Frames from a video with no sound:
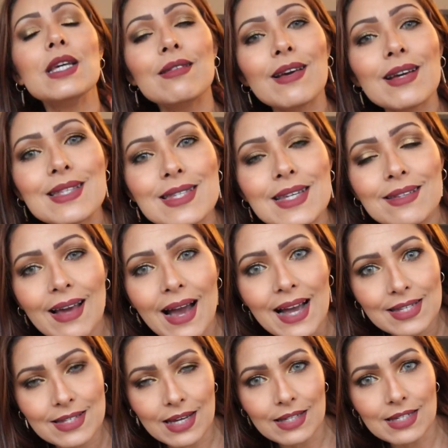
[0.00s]
c'est un site
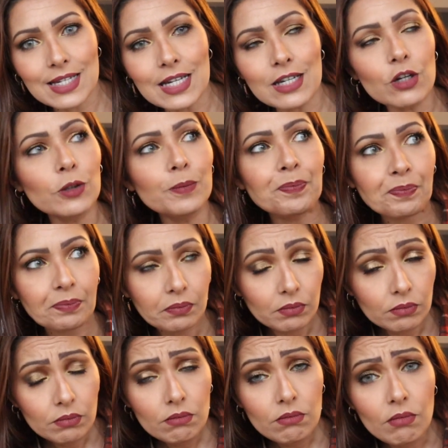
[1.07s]
asiatique
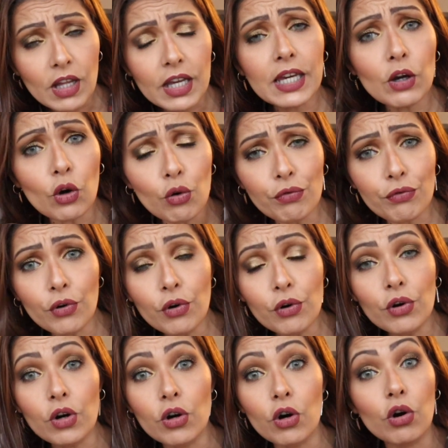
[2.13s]
qui
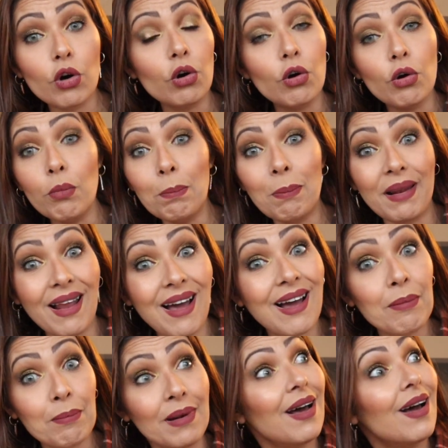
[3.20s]
revend euh,
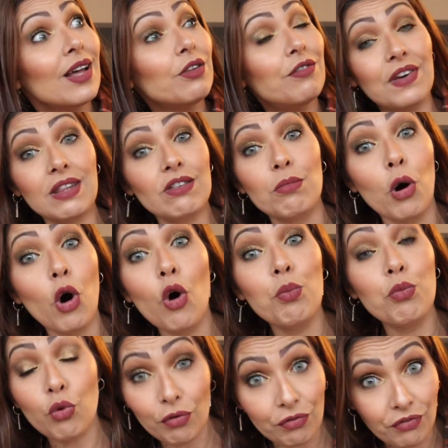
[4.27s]
plein, plein de vêtements
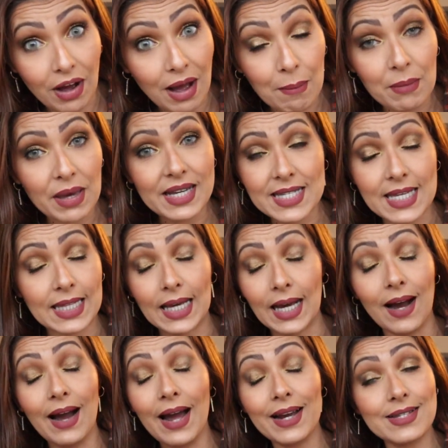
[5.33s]
pour femmes,
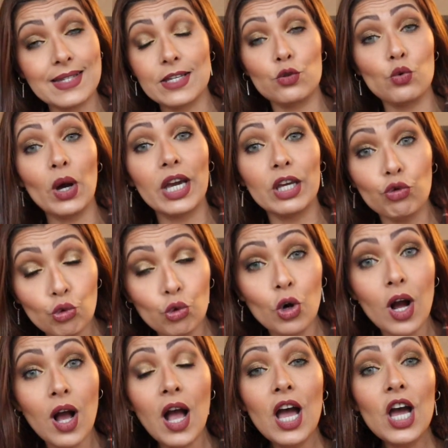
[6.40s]
etc., accessoires et tout.
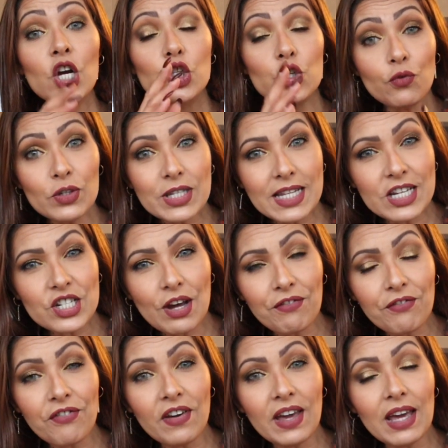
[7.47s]
Je vous ai déjà
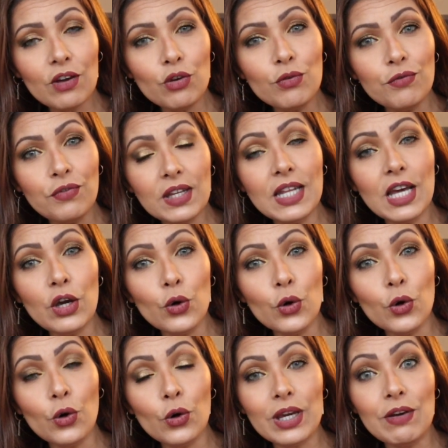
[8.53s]
fait une
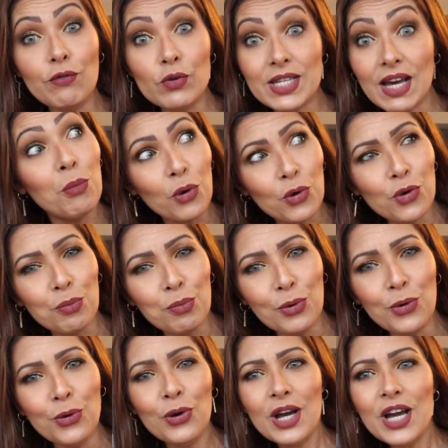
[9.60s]
vidéo qui vous a beaucoup
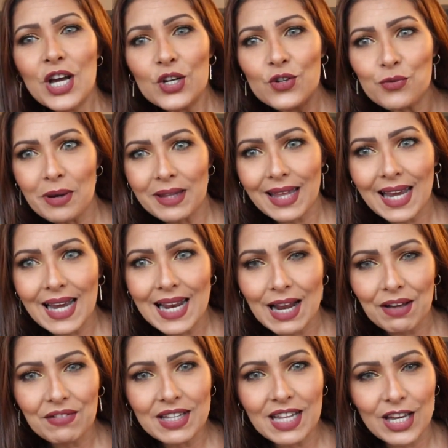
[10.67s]
plu. Je vous mettrai
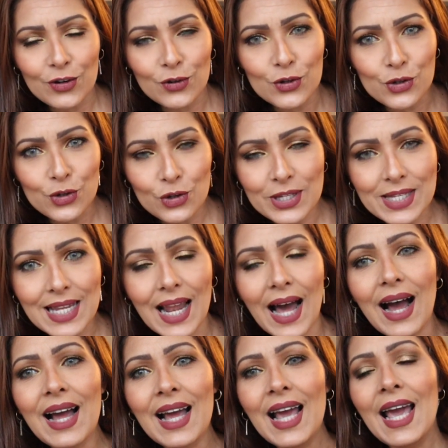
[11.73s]
la vidéo juste
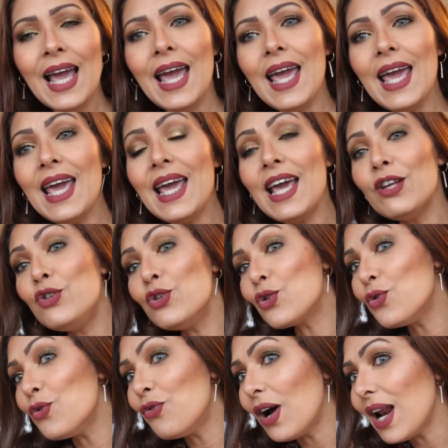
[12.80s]
là. Et du
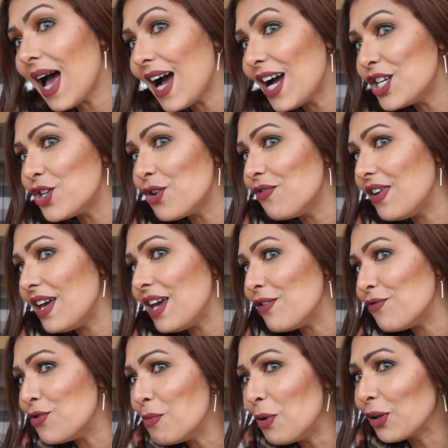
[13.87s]
coup, voilà, je
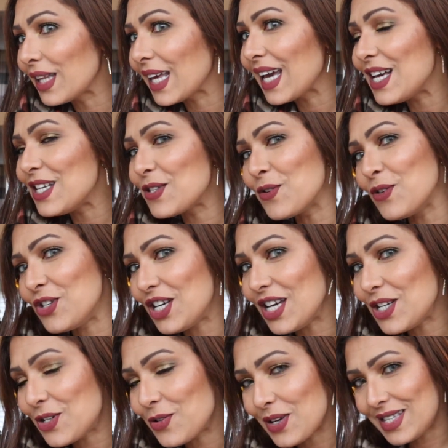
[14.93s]
vais vous montrer ce que
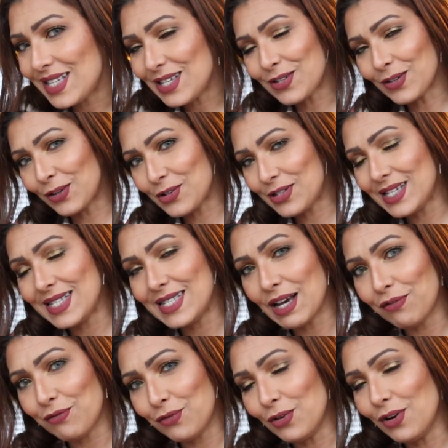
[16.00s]
j'ai choisi sur le site
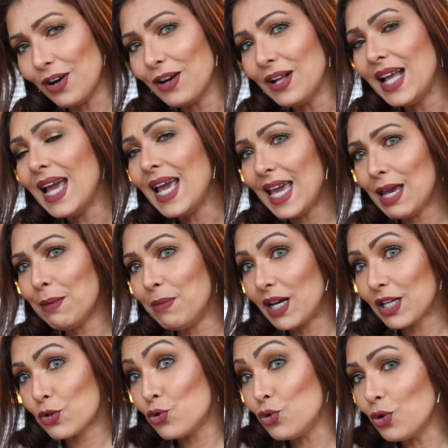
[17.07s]
Zaful et
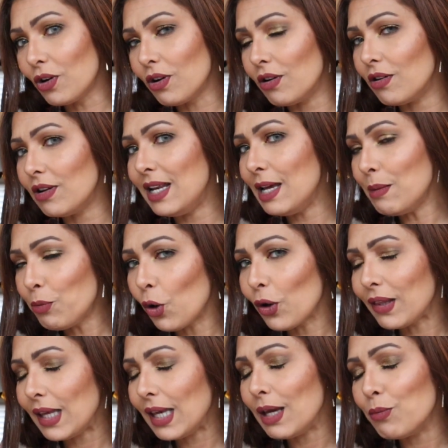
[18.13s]
bien sûr euh, les
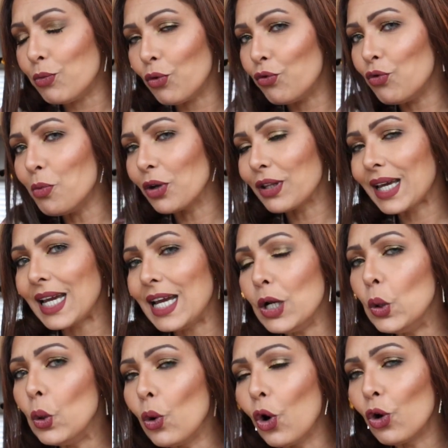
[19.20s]
porter pour vous montrer
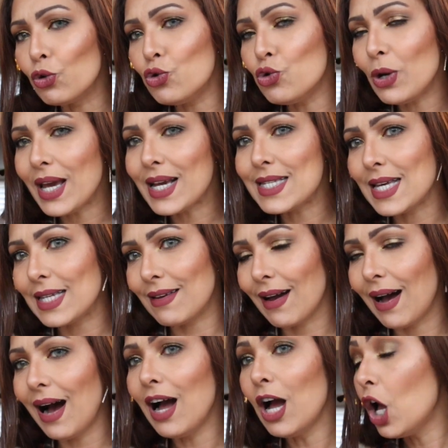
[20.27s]
le rendu, etc.
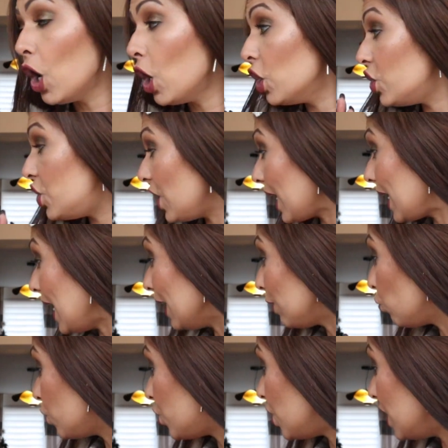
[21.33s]
J'ai
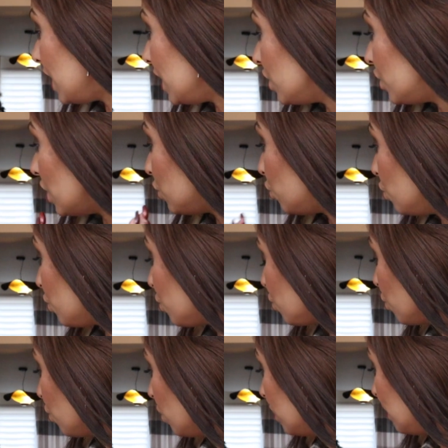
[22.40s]
rien touché, j'ai juste